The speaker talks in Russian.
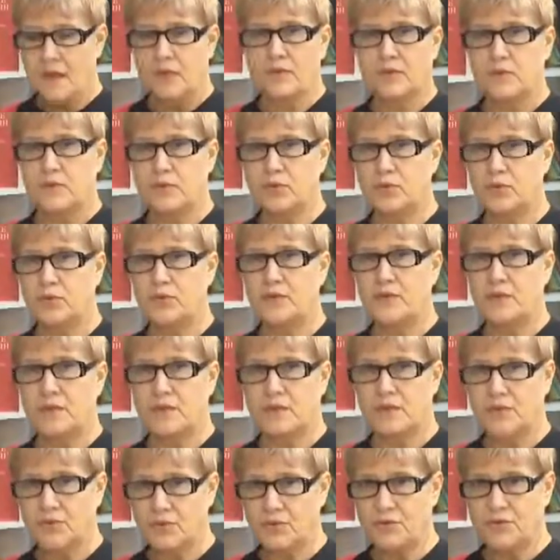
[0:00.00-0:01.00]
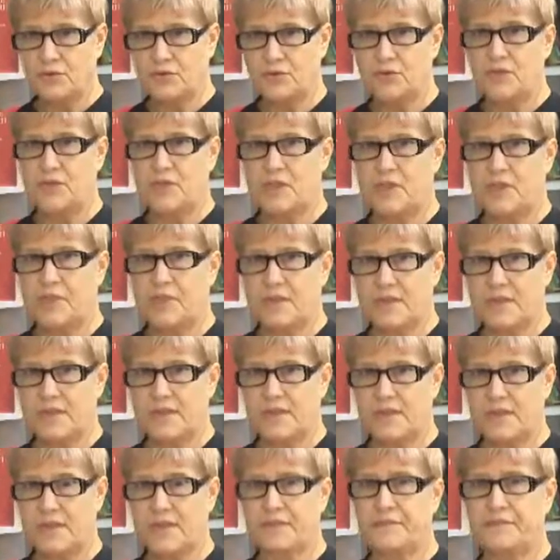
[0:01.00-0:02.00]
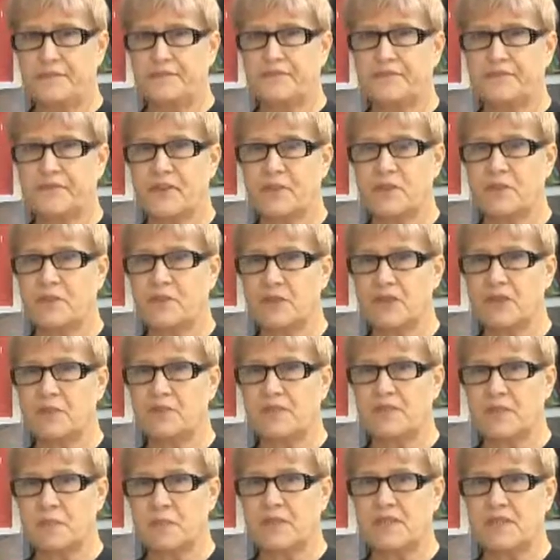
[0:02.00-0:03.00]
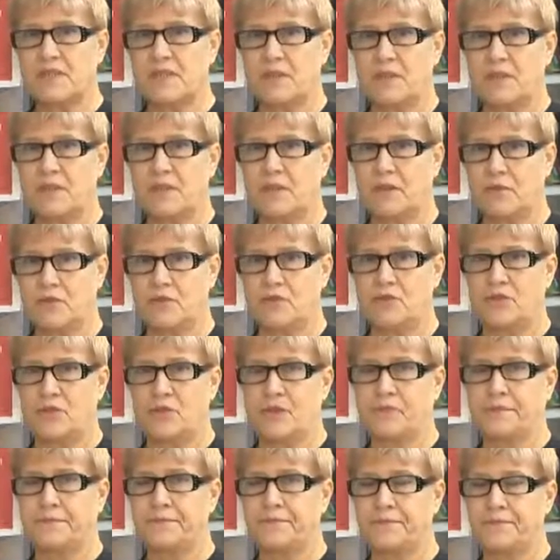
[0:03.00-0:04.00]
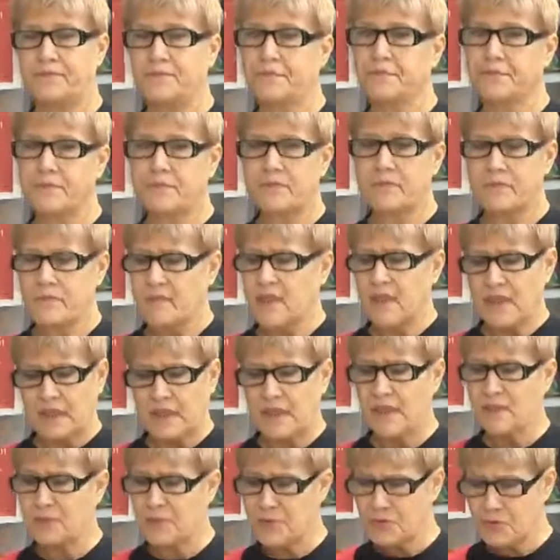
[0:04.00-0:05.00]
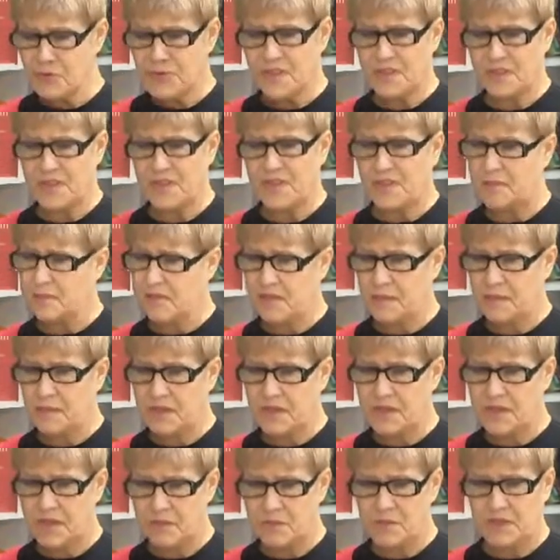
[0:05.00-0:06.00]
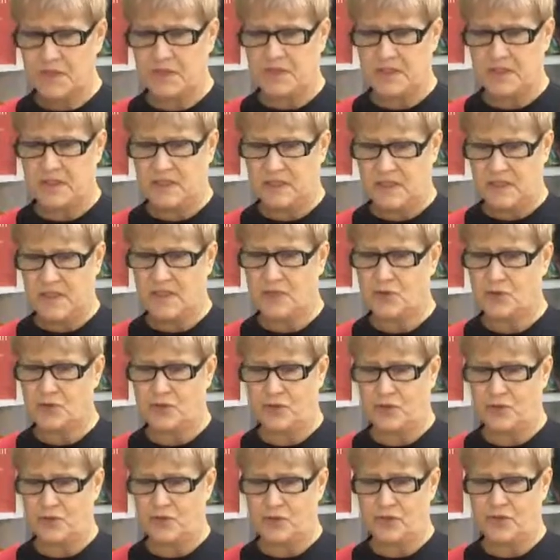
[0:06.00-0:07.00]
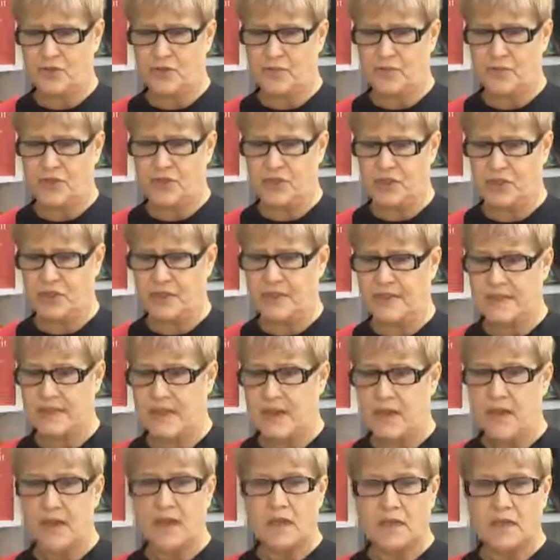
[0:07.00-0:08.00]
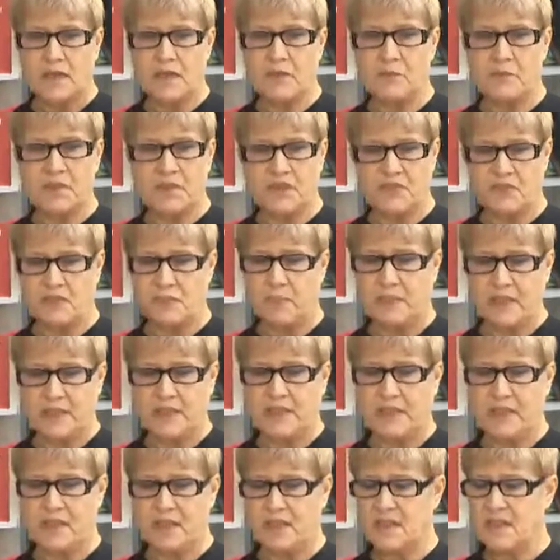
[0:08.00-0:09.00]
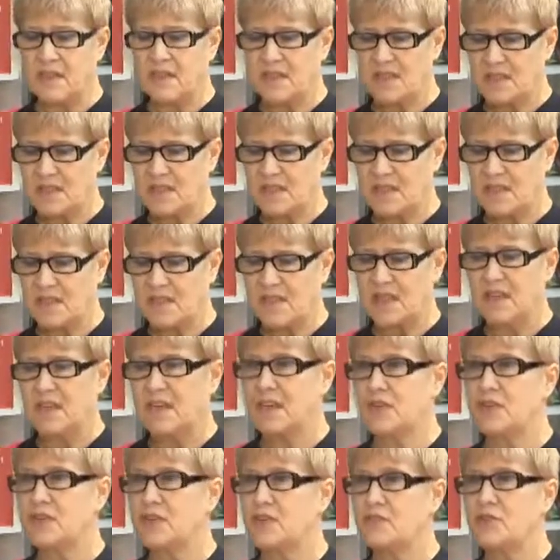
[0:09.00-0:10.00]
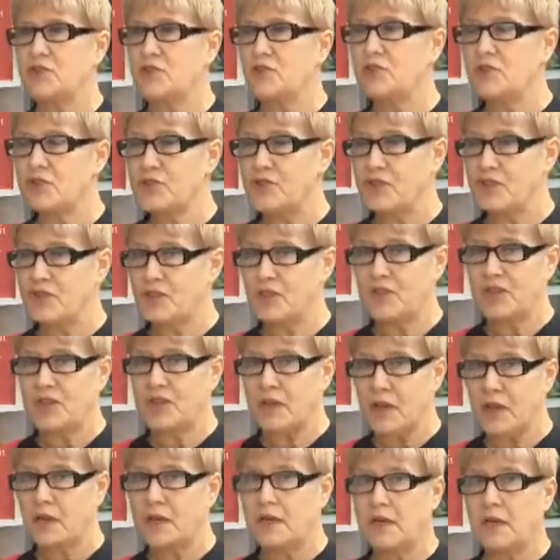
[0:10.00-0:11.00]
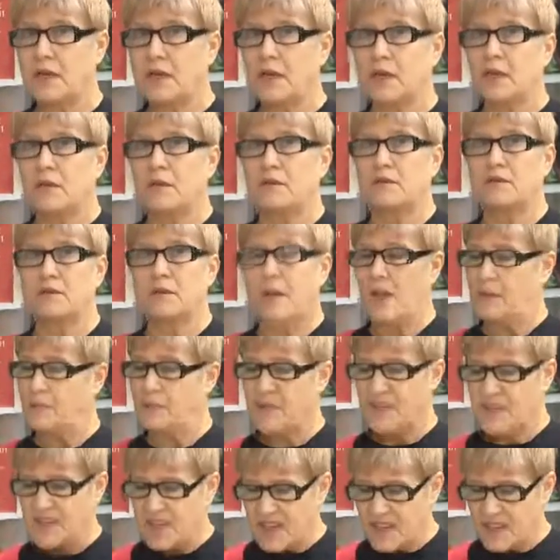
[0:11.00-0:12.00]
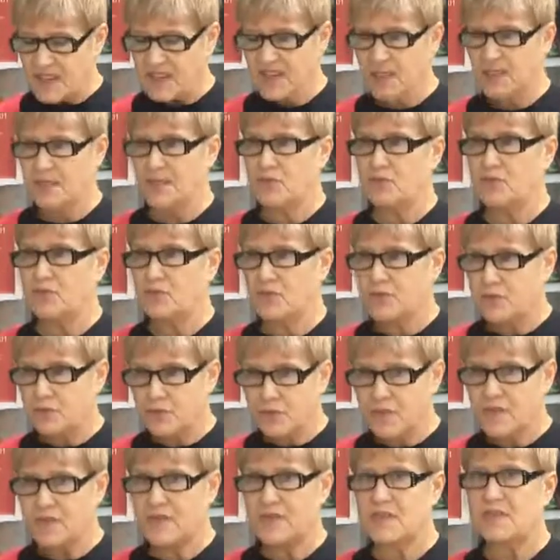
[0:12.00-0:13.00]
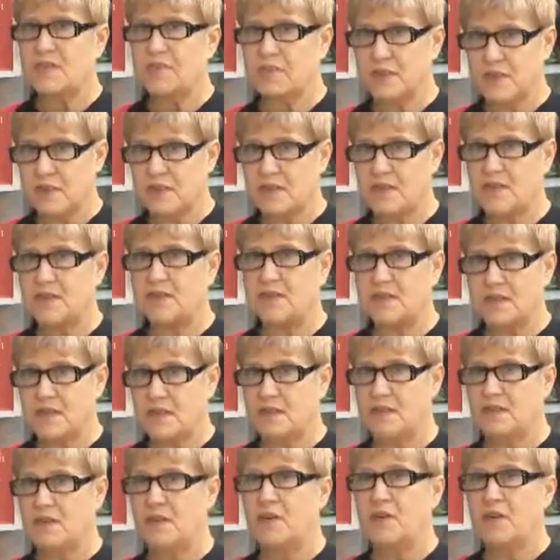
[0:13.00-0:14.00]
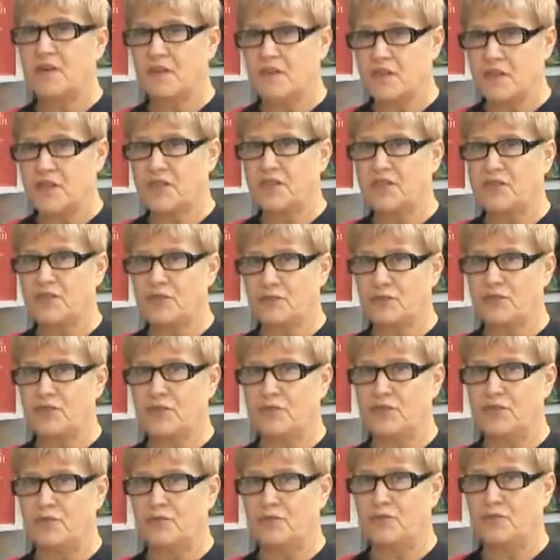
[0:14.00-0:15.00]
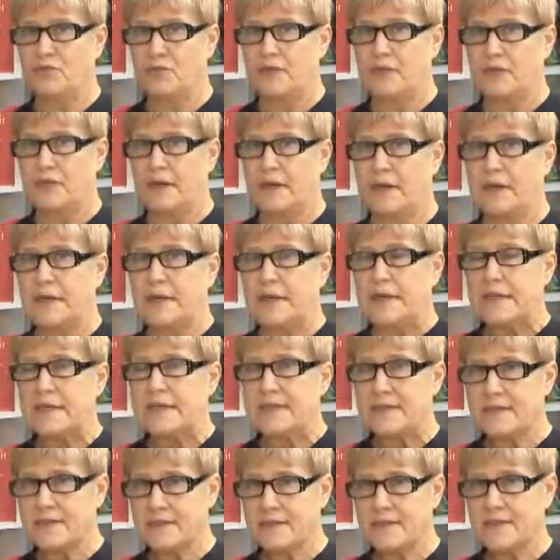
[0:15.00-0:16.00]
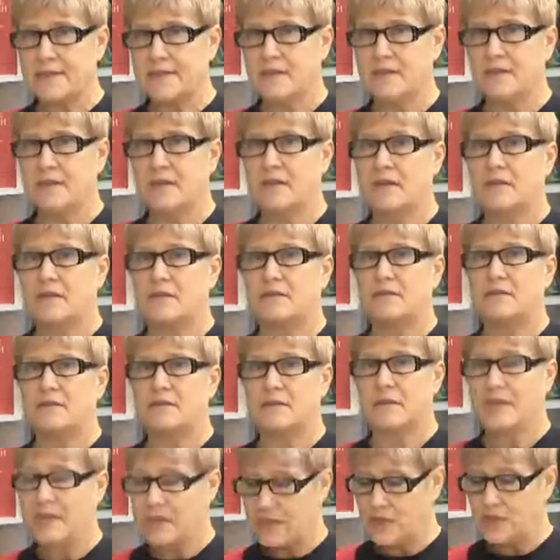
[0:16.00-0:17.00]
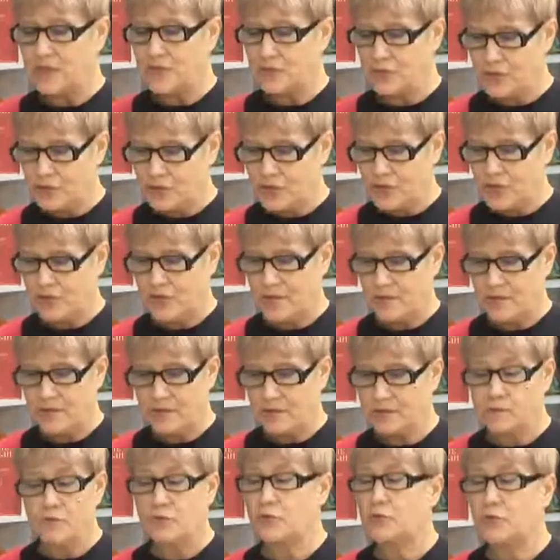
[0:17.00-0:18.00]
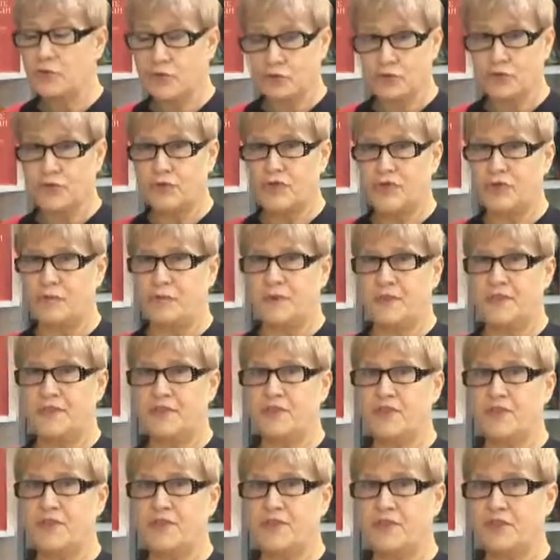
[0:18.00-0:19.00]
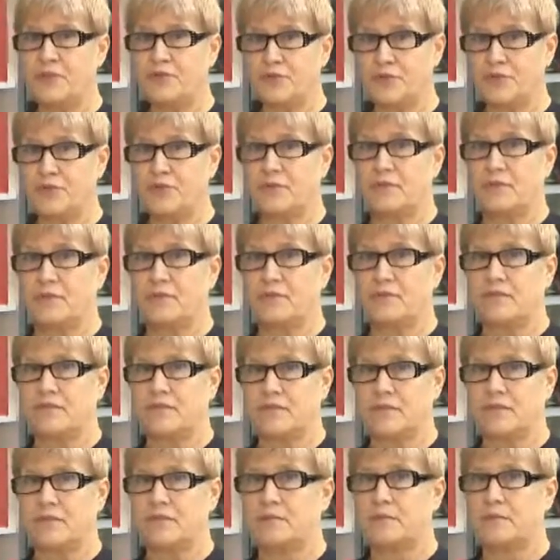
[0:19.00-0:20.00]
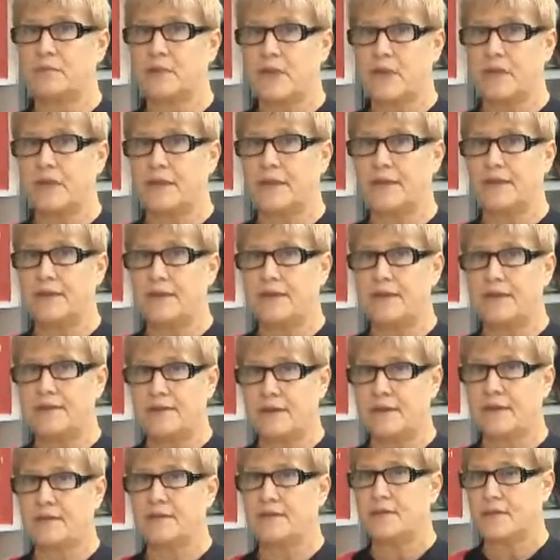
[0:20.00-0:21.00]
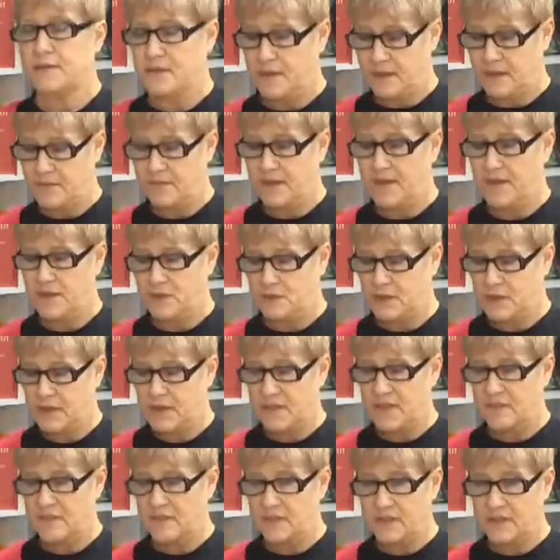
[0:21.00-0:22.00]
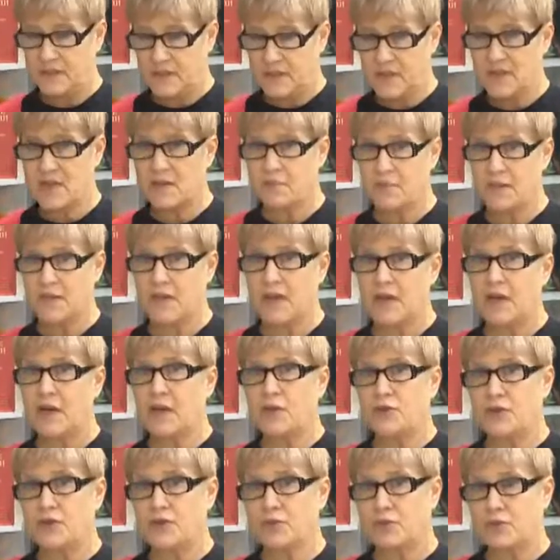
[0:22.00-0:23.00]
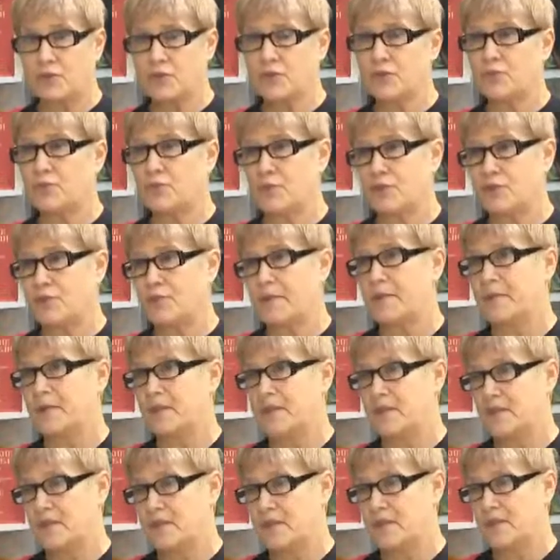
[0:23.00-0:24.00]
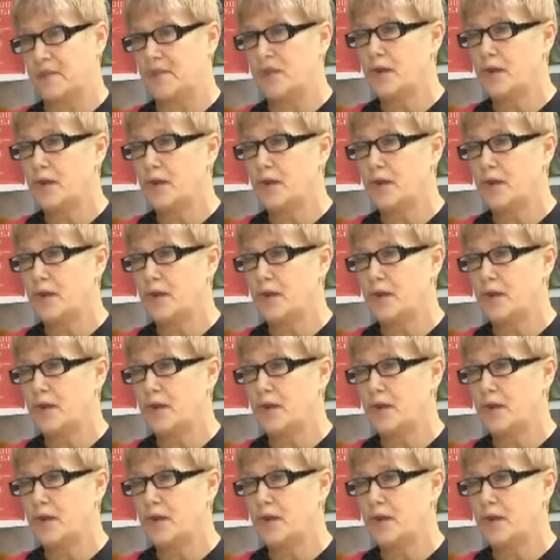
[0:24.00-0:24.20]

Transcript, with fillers: Буква «Ё» очень опасная в этом смысле, потому что компьютер запрограммирован так, что он должен прочитать именно в бланке регистрации эти две точечки как э, обязательные условия заполнения этого важного очень документа. Если э, этой точки, двух точек, простите, не будет в бланках регистрации единого государственного экзамена, то ребенок может поплатиться